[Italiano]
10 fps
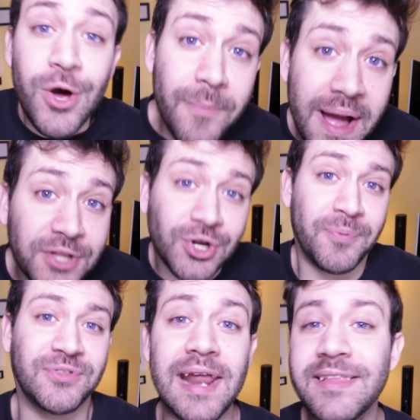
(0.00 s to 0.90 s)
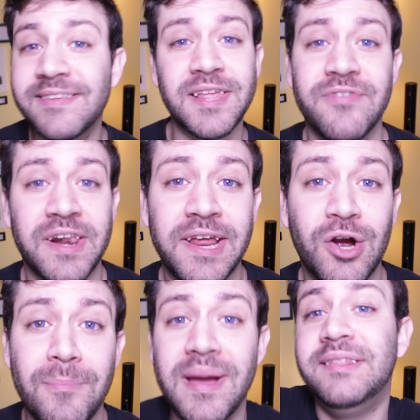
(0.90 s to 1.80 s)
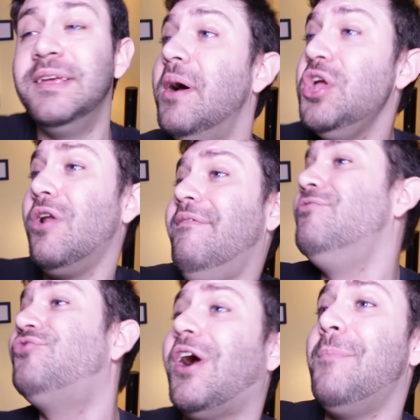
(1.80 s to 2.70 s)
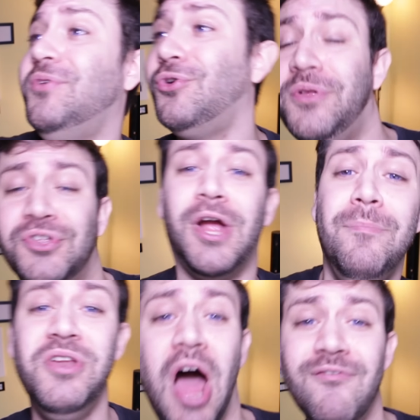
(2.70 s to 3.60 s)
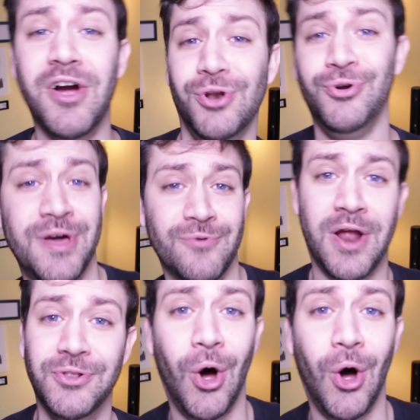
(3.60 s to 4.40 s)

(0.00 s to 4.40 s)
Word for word: E ormai è troppo tardi scrivere nei commenti, ma io l'avevo già capito mentre camminava che non ero una